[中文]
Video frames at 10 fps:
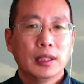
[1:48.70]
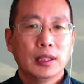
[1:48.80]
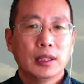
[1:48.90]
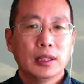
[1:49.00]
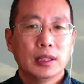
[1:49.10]

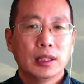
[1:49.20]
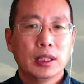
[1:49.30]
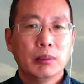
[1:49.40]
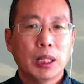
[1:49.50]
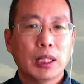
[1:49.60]
呃，
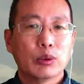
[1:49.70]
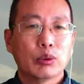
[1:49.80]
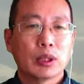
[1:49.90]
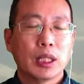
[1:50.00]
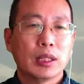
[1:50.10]
起码来
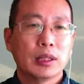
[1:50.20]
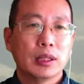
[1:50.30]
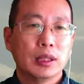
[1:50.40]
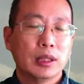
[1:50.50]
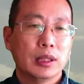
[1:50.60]
说呢，
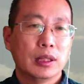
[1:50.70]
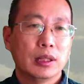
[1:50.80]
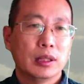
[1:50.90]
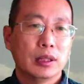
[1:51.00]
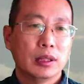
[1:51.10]
这
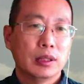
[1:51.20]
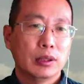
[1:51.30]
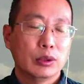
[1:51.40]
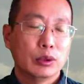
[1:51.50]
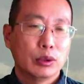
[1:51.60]

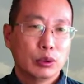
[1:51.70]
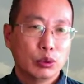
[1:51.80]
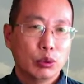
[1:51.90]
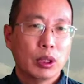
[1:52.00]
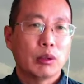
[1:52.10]
个
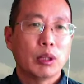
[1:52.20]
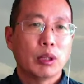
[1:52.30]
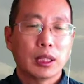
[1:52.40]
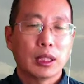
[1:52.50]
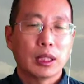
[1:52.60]
做的话
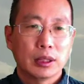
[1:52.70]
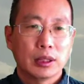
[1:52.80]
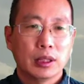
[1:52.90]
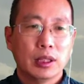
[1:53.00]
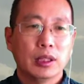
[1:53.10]
呢，是
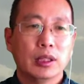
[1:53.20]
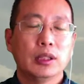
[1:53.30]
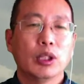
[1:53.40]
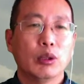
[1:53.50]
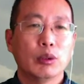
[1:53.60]
可以
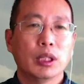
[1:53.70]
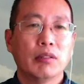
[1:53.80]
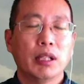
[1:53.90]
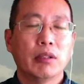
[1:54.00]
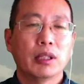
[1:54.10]
考虑合
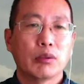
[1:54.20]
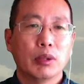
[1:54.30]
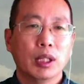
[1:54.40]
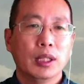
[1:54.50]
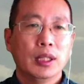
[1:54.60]
法化的做。